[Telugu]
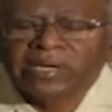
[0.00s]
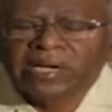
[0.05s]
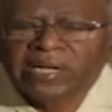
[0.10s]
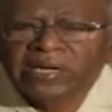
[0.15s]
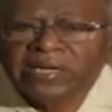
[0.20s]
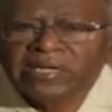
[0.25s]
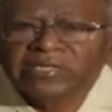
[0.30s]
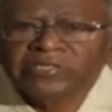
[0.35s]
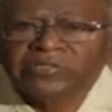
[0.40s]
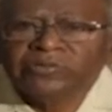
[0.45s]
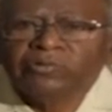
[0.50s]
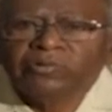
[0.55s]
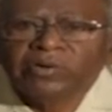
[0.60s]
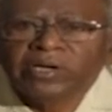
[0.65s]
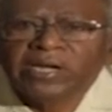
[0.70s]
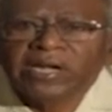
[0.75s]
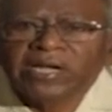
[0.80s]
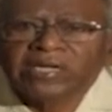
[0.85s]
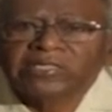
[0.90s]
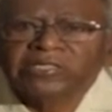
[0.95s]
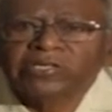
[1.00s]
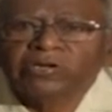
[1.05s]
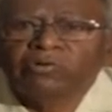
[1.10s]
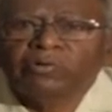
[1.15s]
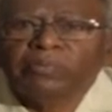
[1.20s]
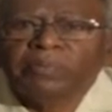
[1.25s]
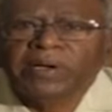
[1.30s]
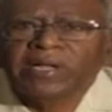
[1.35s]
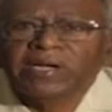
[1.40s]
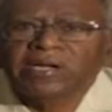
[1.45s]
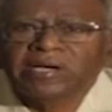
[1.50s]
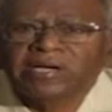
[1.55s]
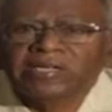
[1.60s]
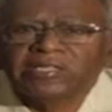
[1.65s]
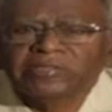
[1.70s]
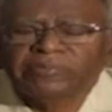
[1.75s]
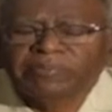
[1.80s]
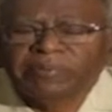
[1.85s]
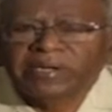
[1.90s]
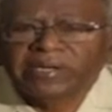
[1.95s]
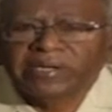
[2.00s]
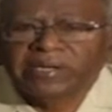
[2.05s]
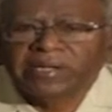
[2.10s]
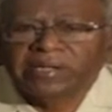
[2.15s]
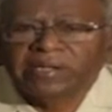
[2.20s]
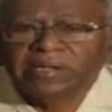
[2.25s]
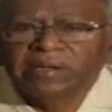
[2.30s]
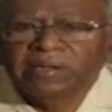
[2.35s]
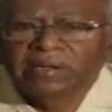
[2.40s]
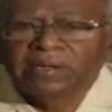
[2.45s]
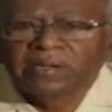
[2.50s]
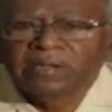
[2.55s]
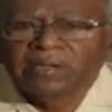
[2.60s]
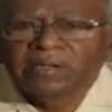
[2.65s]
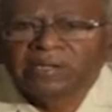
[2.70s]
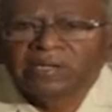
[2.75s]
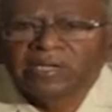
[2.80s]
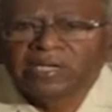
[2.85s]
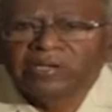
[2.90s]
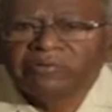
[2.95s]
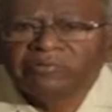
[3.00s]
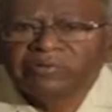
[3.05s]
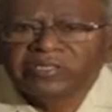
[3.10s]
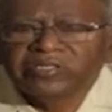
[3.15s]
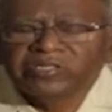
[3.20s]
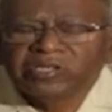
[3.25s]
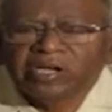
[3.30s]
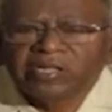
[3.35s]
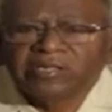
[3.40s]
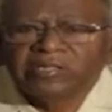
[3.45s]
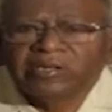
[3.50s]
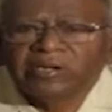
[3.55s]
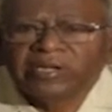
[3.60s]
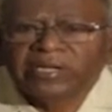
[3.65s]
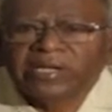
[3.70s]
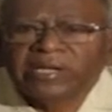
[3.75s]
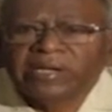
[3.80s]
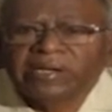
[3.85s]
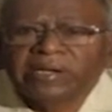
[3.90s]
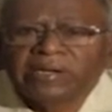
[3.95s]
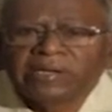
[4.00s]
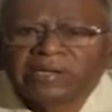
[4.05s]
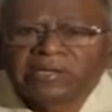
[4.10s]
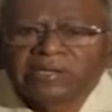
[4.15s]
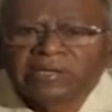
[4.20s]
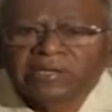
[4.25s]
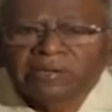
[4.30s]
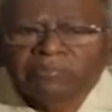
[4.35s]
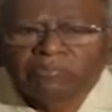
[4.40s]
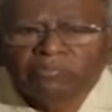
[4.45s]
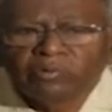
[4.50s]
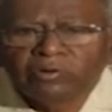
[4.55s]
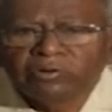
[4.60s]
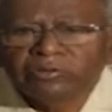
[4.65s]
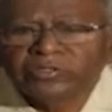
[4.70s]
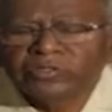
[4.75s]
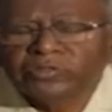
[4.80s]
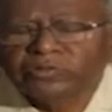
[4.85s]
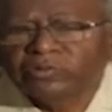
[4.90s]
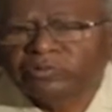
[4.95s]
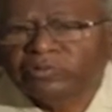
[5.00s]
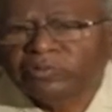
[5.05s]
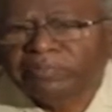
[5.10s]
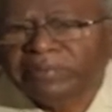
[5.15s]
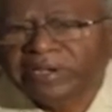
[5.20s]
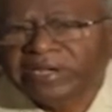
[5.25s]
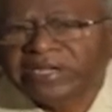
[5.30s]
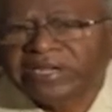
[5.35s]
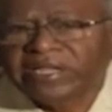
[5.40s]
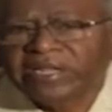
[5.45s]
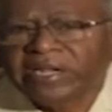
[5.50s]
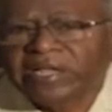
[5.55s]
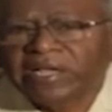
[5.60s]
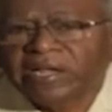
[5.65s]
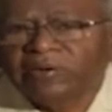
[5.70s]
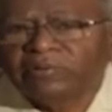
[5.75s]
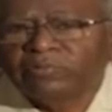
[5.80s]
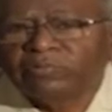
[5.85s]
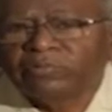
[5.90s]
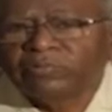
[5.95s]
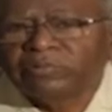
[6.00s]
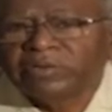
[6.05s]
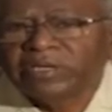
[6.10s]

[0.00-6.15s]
కనీసం ఒక లక్ష రూపాయలు ఖర్చు పెట్టి ఈ విద్యార్థులకి బుక్స్ మెటీరియల్